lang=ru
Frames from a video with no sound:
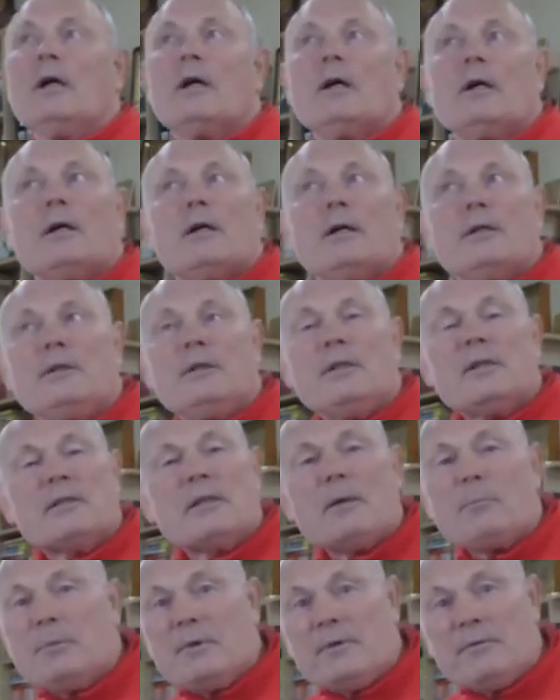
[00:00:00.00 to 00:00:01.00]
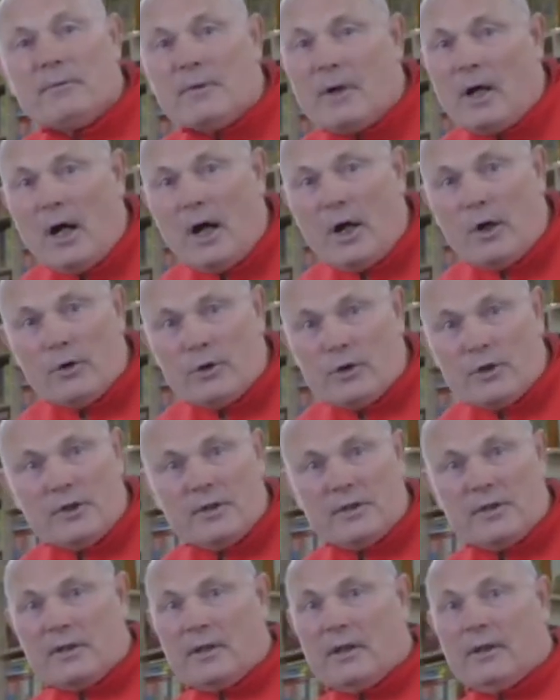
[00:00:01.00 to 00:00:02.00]
э, не
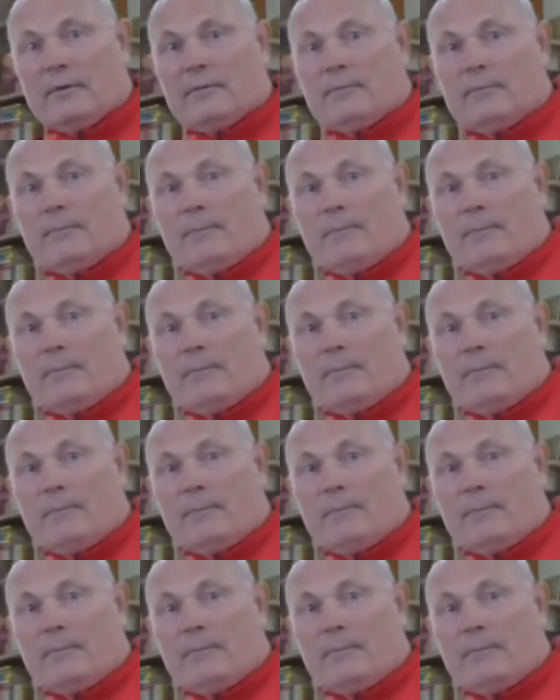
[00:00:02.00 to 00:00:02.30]
сомневающийся.